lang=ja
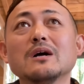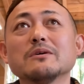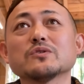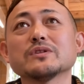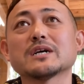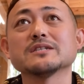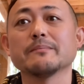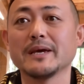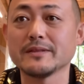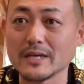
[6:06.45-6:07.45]
まあ、そういった感じで
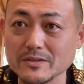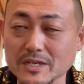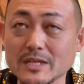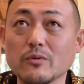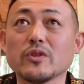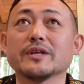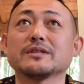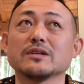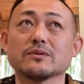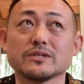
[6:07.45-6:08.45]
メンタル的なものだっ
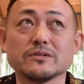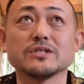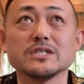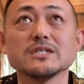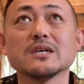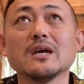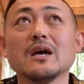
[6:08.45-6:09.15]
たりとかするし、